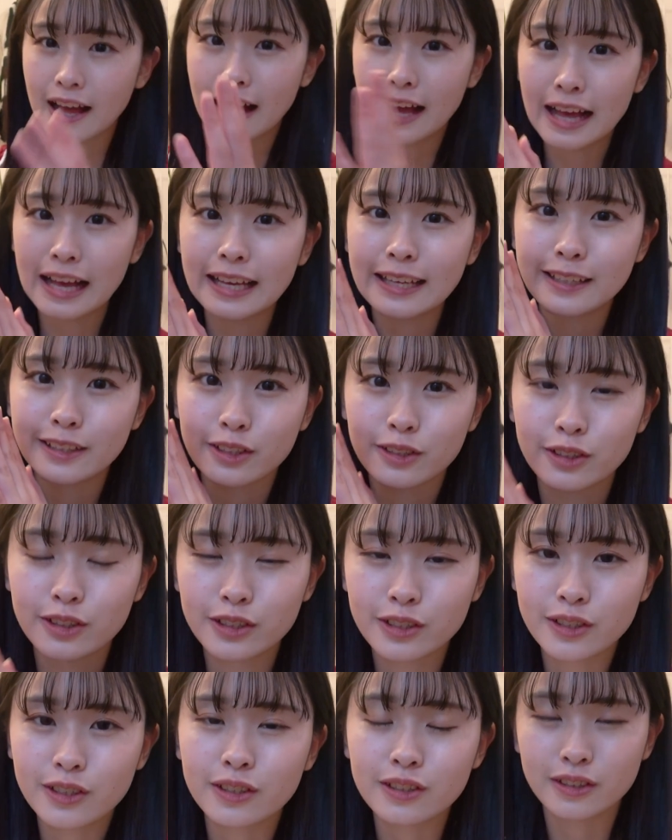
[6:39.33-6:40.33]
はいと
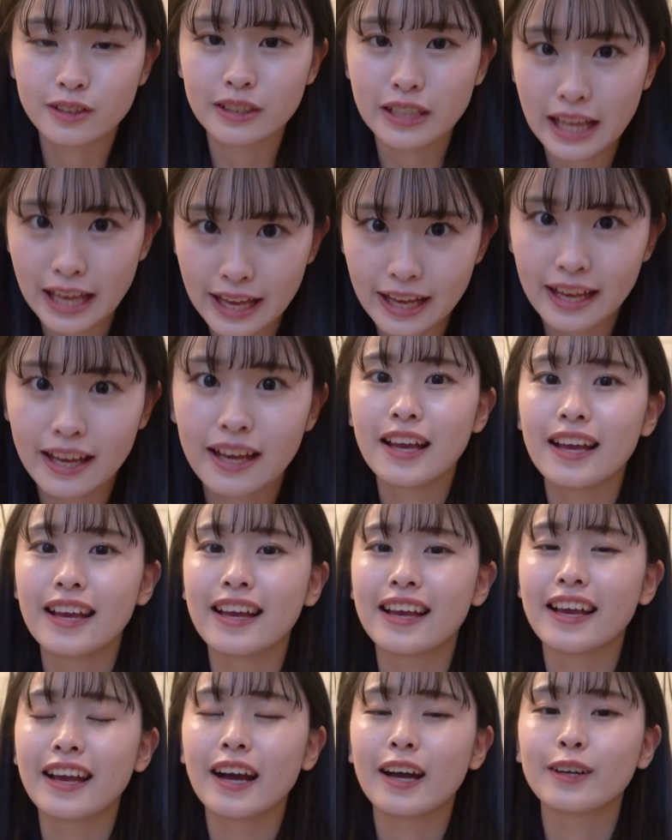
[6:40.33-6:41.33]
いうことで、
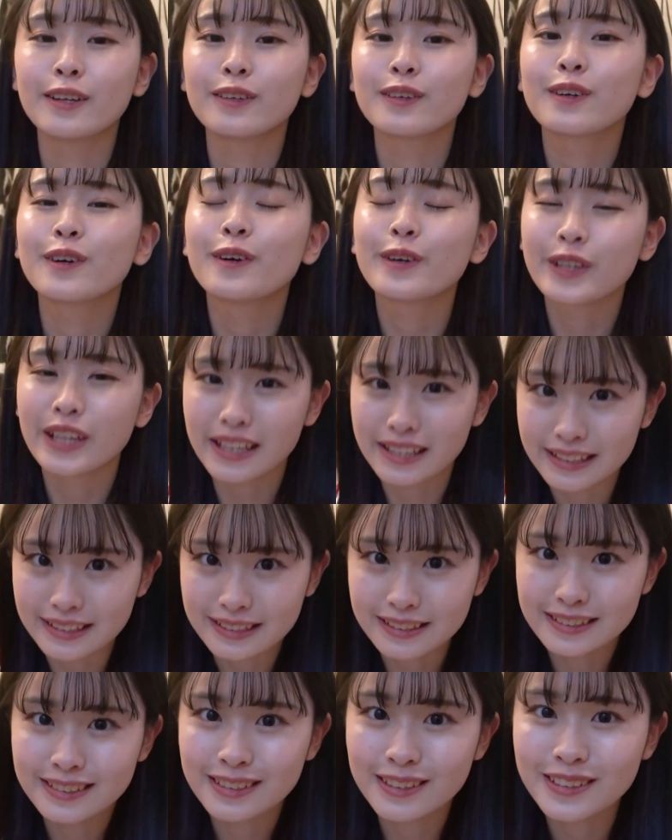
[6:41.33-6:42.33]
えー、春コーデ
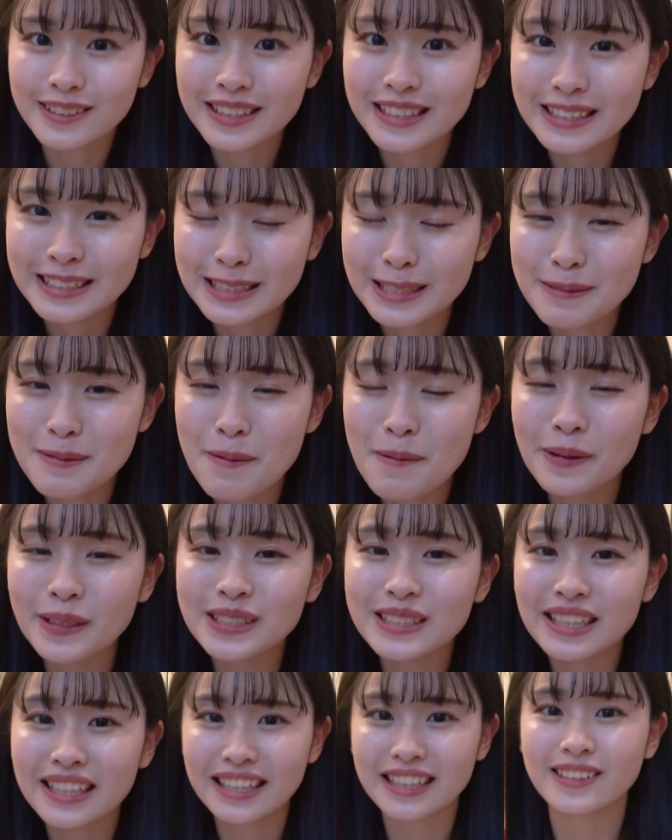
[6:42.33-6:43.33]
に挑戦してみ
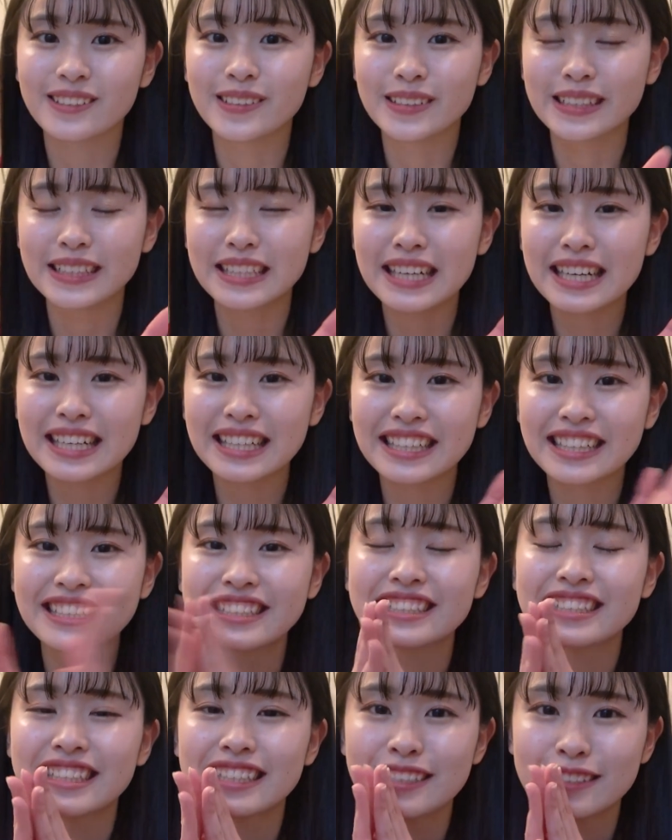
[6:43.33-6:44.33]
ましたけどいかがで
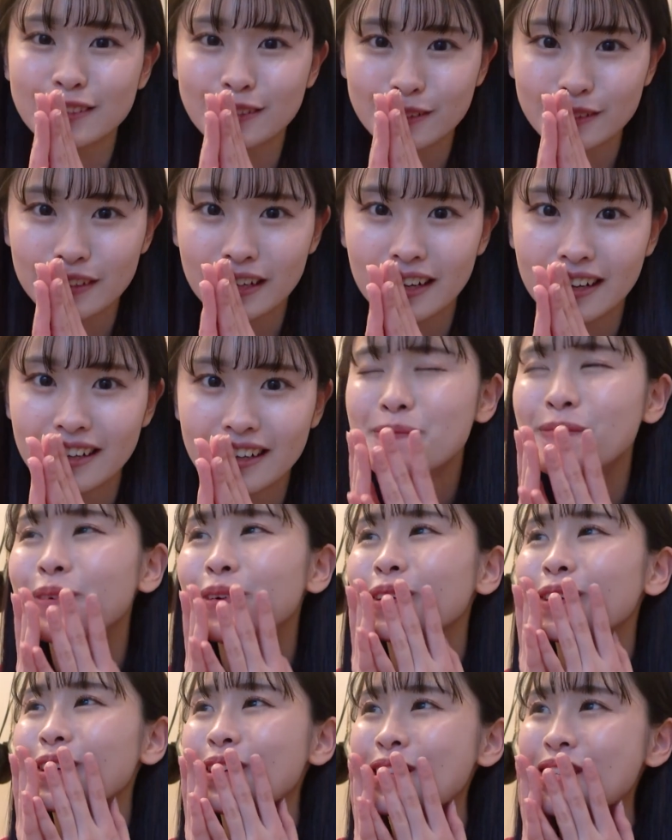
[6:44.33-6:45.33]
したでしょうか
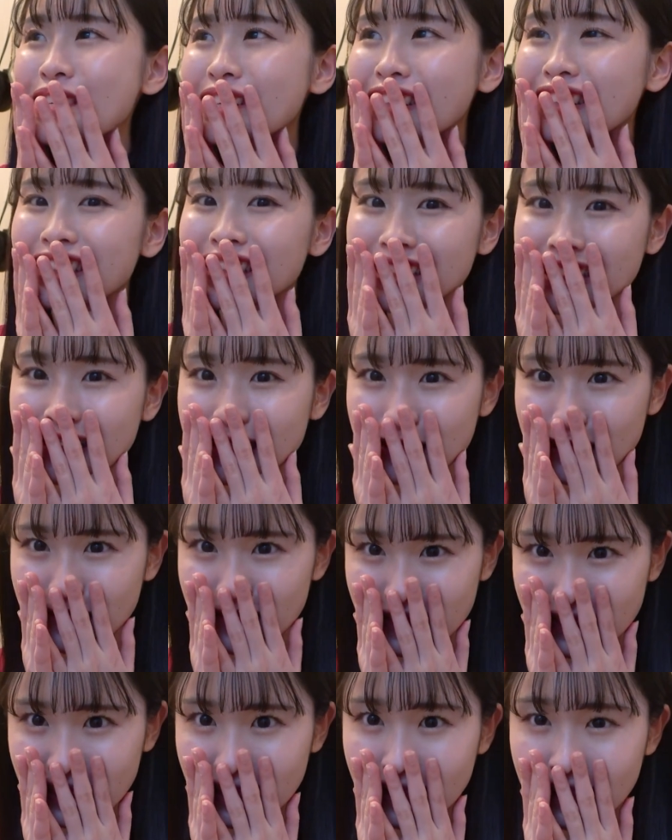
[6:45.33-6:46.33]
もう個人的に
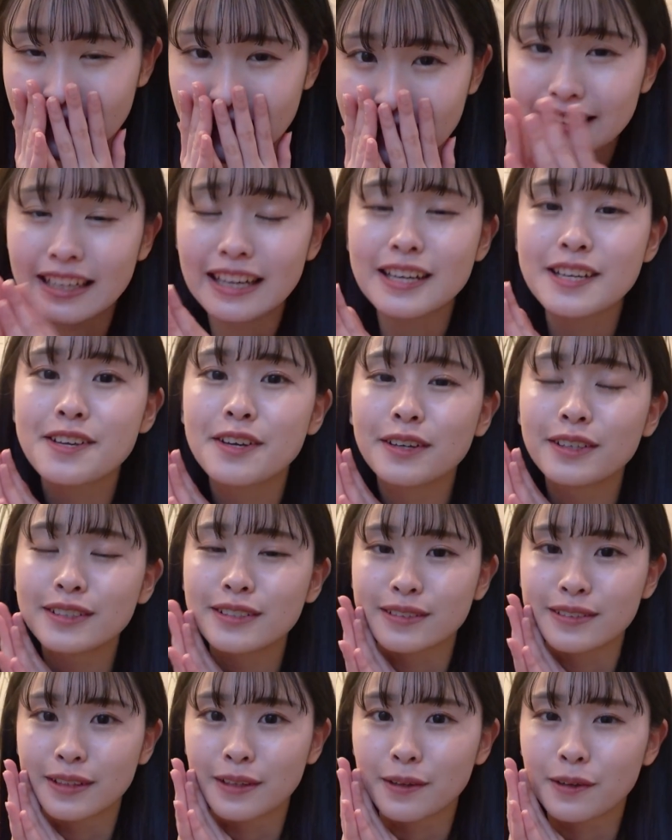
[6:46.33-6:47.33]
はね大優
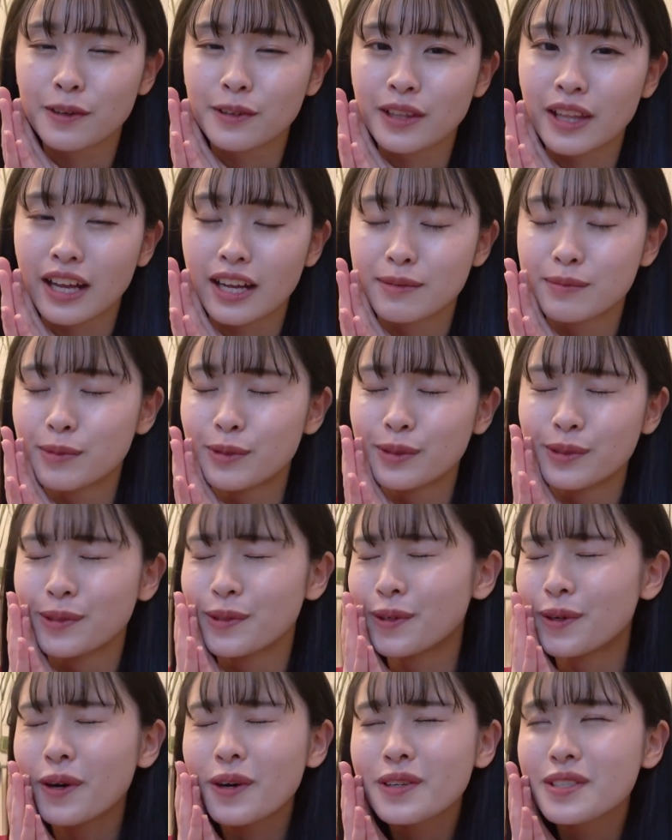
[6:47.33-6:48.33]
勝のコーデが
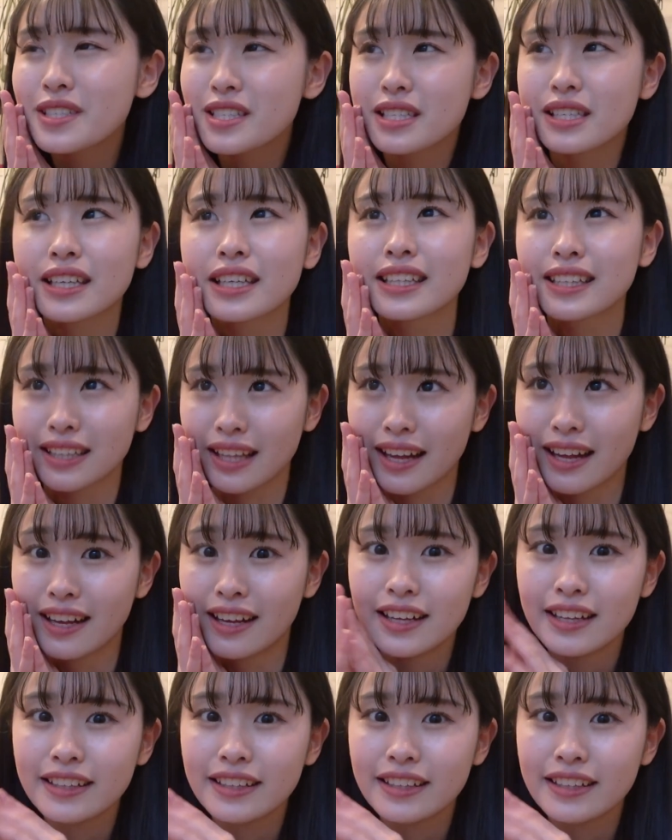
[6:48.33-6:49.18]
もう多すぎて